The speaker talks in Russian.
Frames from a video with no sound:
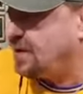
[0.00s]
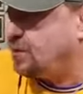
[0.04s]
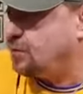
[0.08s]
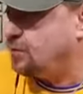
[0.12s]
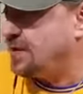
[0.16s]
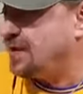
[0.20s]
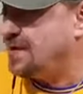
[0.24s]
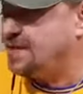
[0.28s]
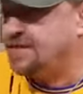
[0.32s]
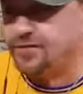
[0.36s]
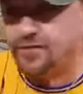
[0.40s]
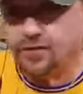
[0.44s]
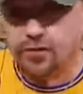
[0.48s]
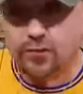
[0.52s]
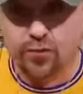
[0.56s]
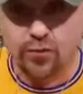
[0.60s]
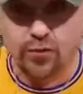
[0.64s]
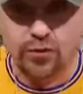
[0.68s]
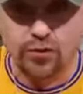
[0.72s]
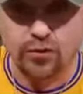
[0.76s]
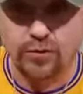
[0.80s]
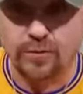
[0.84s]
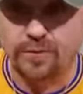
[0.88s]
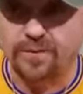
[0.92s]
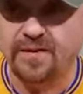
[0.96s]
у нас в
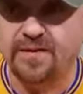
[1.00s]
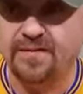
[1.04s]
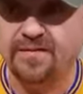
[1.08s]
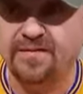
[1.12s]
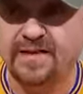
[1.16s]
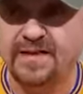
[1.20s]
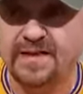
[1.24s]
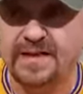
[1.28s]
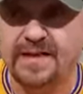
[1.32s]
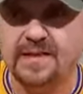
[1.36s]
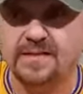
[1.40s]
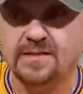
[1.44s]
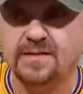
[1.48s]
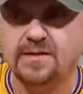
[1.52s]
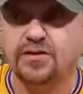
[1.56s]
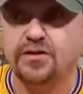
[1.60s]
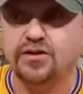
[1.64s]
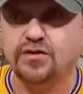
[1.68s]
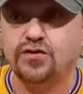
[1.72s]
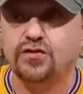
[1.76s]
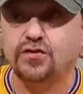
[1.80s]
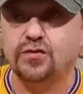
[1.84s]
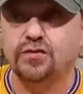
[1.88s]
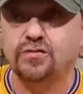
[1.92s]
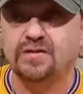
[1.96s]
субботу в 11
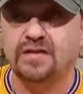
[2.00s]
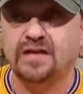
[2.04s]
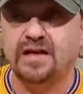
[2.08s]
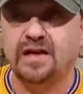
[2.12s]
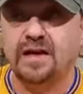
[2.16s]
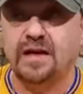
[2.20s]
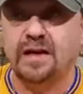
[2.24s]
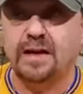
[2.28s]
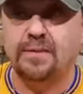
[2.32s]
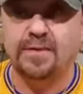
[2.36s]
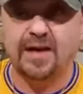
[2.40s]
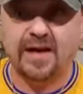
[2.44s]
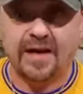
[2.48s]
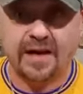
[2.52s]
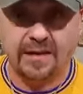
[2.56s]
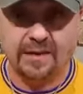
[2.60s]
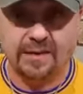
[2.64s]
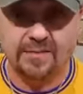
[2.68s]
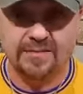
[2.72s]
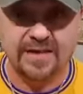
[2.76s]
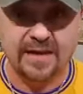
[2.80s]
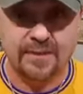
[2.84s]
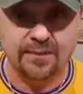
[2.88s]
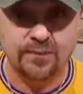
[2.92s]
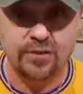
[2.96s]
часов на
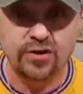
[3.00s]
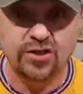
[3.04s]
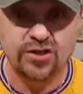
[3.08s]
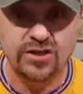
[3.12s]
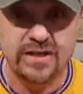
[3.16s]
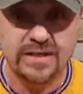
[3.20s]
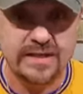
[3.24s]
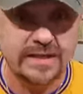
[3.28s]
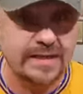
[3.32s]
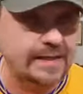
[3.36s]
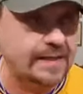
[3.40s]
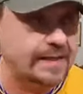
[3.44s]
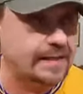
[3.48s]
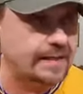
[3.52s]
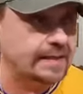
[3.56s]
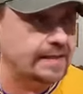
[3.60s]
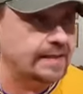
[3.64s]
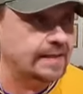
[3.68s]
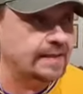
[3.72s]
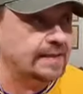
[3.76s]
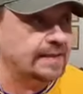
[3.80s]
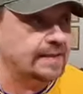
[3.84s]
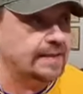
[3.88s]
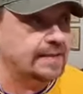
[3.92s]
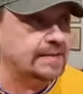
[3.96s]
Михайловской площади
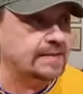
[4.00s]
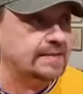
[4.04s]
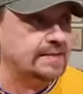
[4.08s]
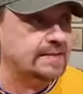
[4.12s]
э,